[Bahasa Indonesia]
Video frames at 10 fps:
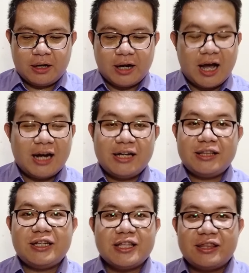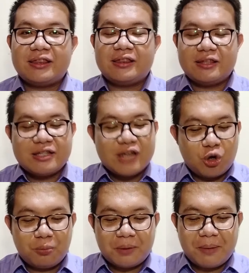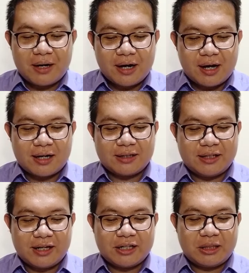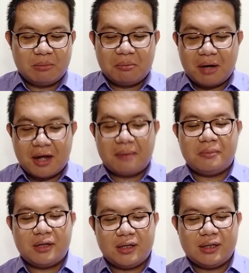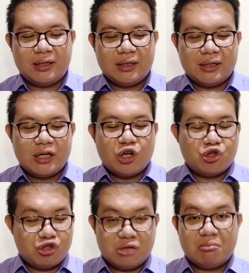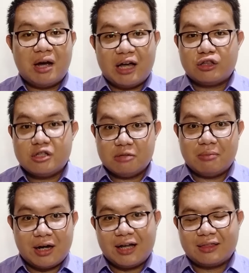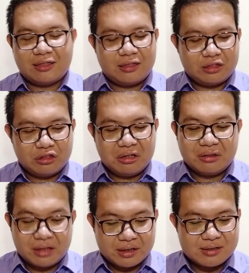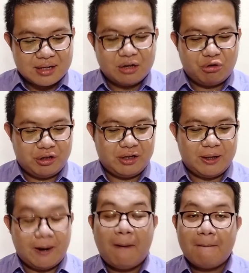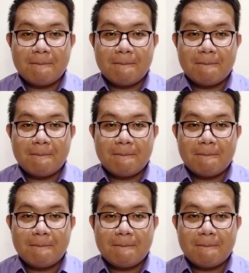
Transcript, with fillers: Nah, hal ini tidak jauh berbeda ketika kita memahami jemaat-jemaat di Tesalonika.